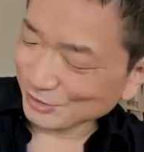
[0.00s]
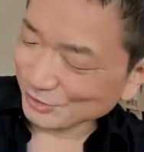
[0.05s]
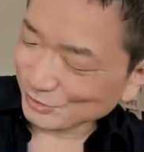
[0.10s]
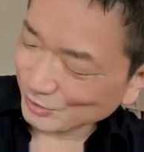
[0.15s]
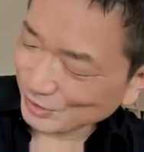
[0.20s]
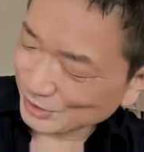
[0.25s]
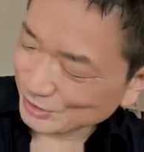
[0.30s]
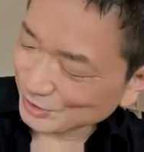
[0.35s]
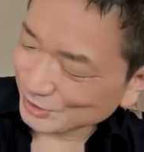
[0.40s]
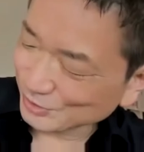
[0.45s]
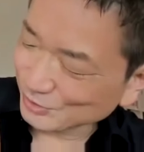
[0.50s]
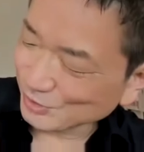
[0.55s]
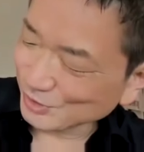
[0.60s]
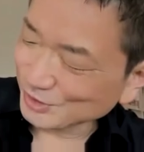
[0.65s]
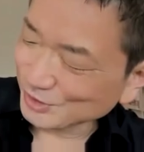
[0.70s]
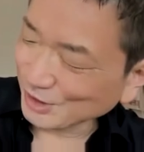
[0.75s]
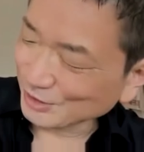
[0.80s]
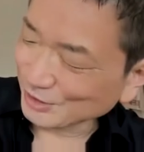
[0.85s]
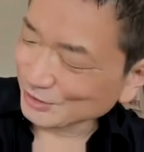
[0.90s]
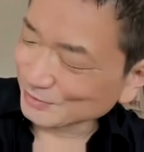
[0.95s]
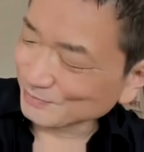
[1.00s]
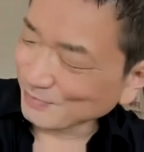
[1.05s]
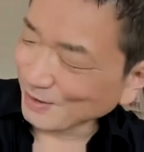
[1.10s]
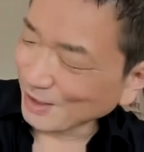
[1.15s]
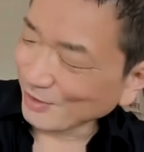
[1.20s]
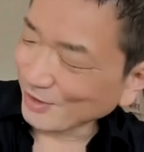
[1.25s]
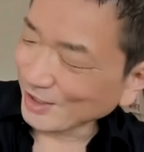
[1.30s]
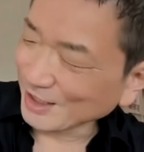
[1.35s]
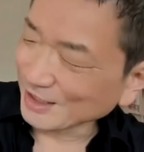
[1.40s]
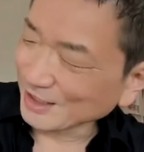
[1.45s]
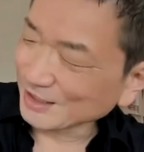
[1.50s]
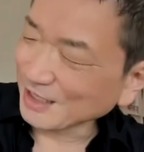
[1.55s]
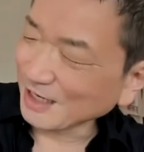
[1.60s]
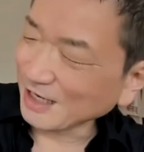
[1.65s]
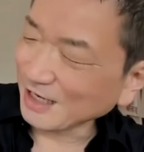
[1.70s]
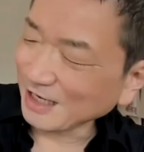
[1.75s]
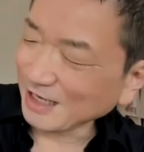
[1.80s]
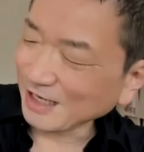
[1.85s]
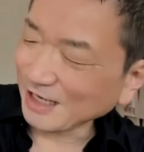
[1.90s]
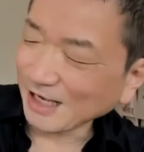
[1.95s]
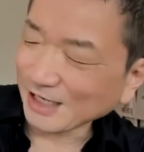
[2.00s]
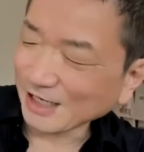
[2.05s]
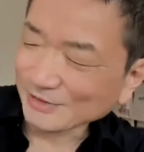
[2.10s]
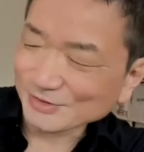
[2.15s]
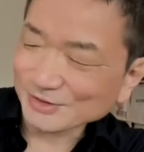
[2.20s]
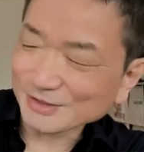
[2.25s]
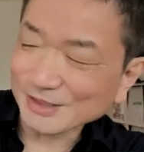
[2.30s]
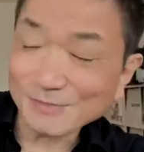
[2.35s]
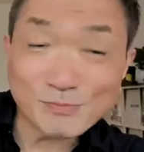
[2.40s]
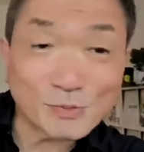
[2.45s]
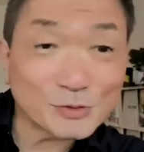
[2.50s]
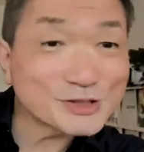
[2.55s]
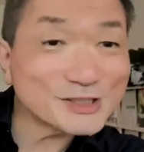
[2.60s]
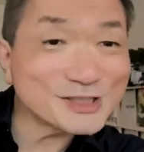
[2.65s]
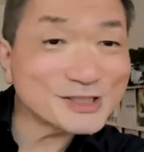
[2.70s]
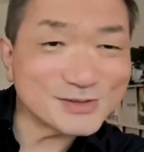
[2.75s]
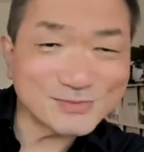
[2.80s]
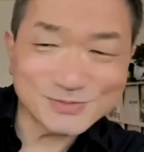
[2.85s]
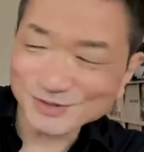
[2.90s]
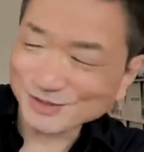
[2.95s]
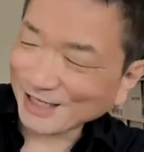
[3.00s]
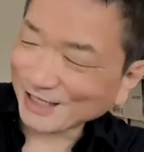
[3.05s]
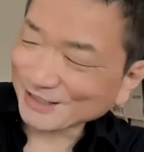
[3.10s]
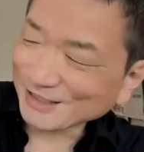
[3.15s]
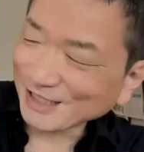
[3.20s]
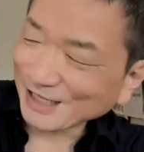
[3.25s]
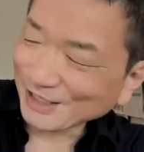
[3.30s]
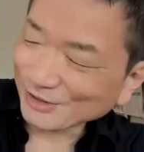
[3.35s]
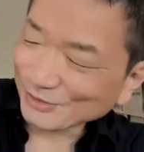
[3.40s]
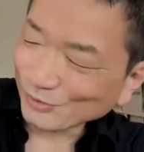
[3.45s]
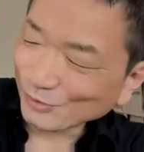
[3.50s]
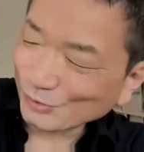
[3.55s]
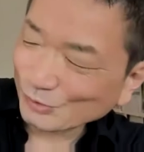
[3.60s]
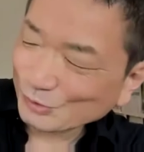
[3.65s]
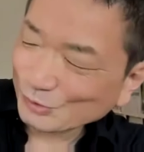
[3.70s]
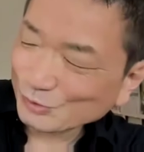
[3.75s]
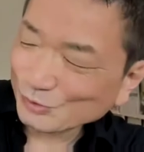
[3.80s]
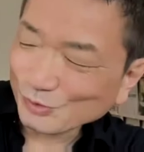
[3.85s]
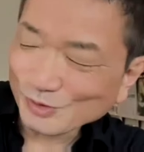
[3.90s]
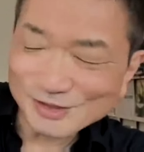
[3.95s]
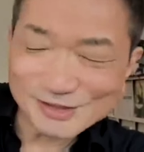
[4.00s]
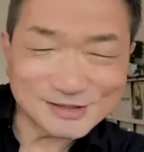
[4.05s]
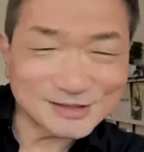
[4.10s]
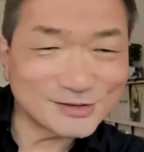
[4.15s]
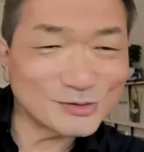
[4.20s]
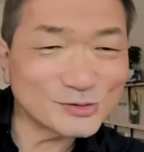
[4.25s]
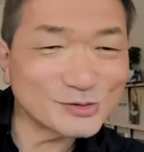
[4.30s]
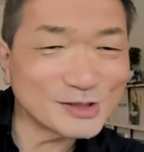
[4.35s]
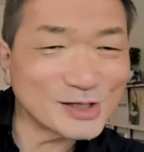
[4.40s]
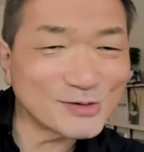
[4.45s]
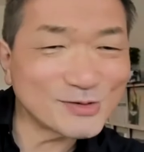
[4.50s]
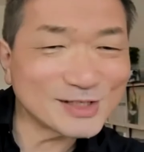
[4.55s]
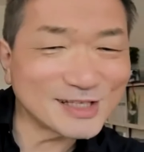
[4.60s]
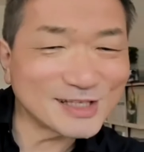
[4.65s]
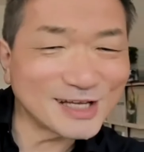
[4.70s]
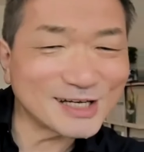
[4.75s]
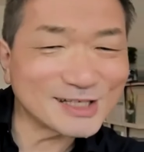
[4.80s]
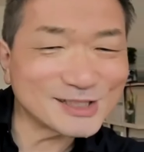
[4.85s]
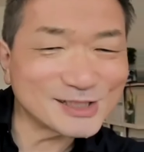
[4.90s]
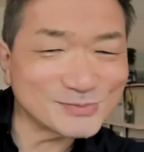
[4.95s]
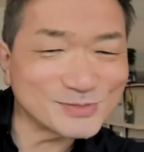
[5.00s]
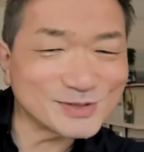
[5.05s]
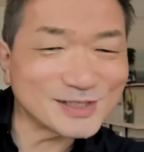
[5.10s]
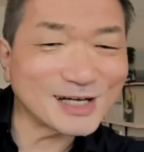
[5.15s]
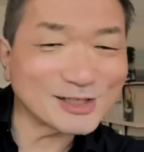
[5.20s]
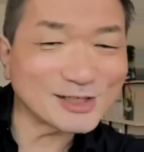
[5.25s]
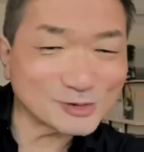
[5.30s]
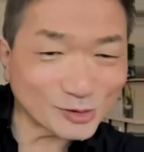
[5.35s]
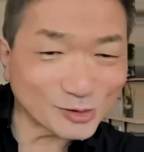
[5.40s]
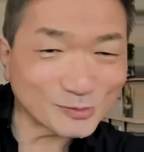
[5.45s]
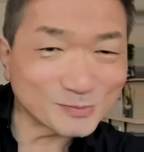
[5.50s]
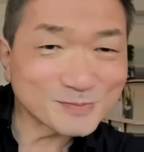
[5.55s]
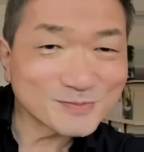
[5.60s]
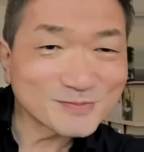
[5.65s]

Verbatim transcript: 取り過ごしている場合があるんですね。ポジティブなんだけど、本当は、本音はネガティブがあると。